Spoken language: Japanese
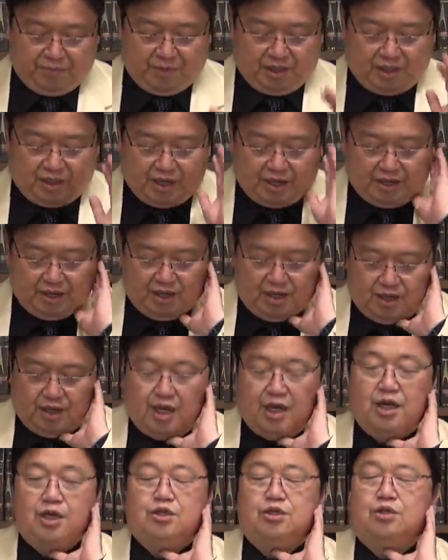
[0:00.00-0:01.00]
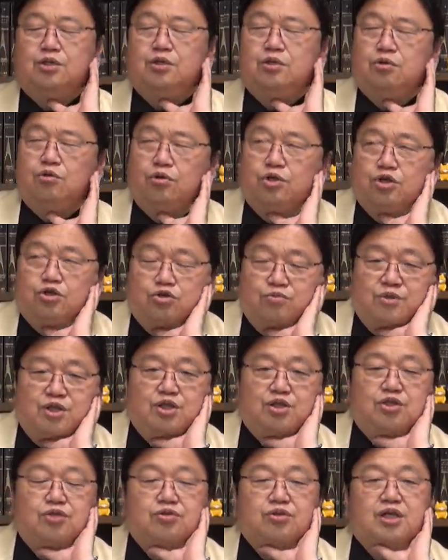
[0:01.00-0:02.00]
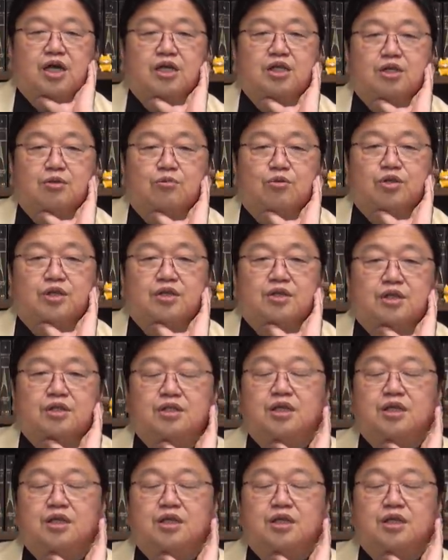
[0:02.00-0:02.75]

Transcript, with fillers: で、えー、乗組員13人もですね、